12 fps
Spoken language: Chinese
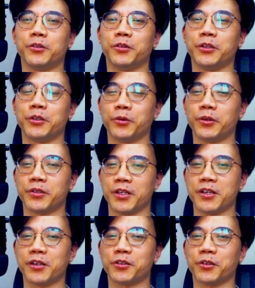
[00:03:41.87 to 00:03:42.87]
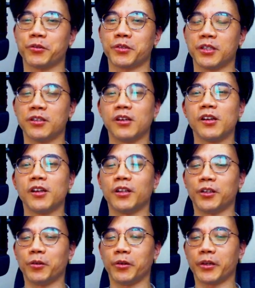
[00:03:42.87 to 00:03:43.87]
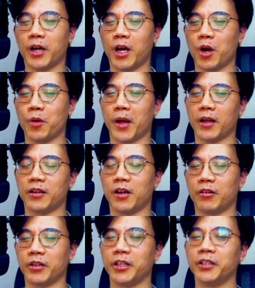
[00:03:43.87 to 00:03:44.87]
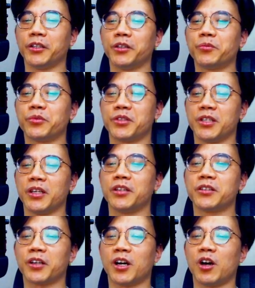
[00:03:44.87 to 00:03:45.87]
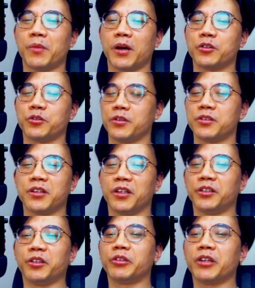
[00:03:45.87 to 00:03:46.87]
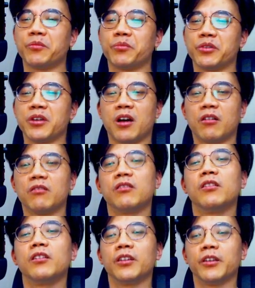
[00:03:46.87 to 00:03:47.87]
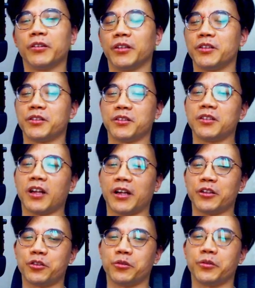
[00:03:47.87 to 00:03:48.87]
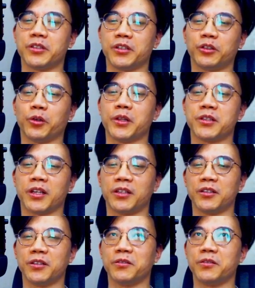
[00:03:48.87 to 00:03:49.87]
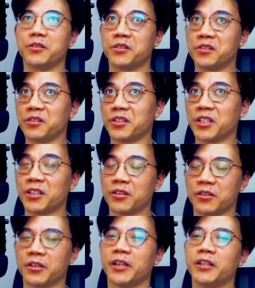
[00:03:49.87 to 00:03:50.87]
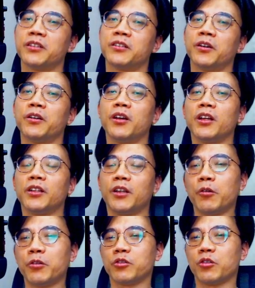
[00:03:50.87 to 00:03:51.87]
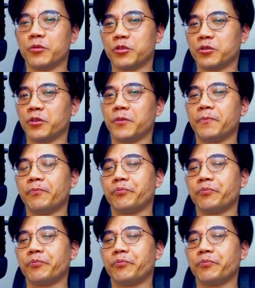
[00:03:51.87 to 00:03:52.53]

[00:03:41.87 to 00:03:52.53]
就你如果建一个手机，弄了一个号码，然后你一点都不介意这个号码，随时可以丢掉不要。因为你只是拿来做一些短暂的事情之类的啊，那或者我们说，